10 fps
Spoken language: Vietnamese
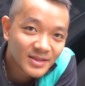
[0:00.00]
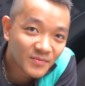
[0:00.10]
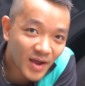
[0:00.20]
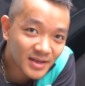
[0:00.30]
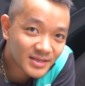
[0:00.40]

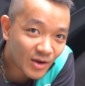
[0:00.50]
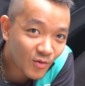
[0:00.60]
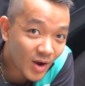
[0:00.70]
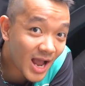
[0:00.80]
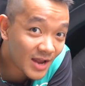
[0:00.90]
Như vậy sau
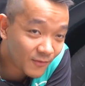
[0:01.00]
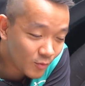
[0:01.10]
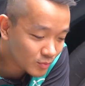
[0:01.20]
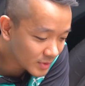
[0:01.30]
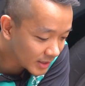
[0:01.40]
khoảng hai
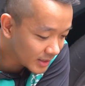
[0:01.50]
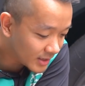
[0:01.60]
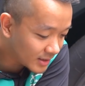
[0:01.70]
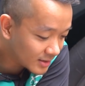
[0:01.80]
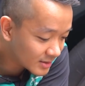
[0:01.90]
phút thì
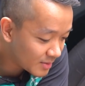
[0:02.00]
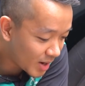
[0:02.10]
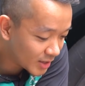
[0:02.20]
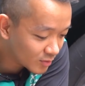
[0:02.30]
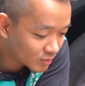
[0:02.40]
cái
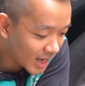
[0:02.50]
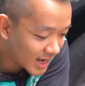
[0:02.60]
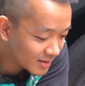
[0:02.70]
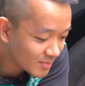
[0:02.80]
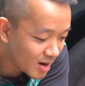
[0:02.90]
máy của chúng
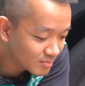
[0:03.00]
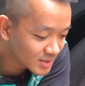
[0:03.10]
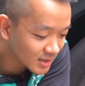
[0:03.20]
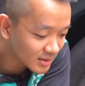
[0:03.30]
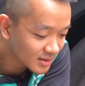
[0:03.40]
ta đã bơm
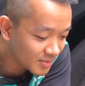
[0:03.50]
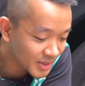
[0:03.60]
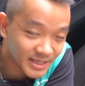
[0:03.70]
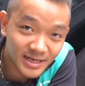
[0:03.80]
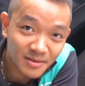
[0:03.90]
từ
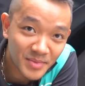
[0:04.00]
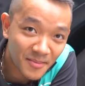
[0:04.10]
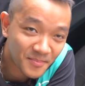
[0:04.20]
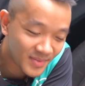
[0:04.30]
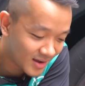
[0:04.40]
mười chín phẩy
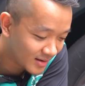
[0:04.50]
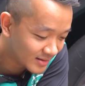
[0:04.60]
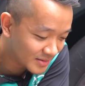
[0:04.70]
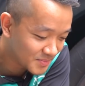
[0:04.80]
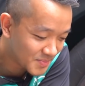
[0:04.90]
năm
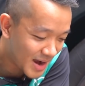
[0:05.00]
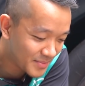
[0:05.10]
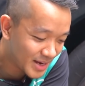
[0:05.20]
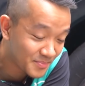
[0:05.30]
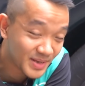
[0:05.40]
lên ba
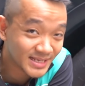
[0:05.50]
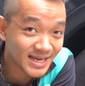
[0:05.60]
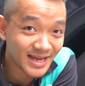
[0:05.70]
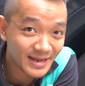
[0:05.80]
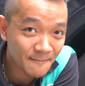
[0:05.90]
mươi lăm pê ét
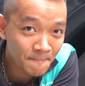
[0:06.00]
i.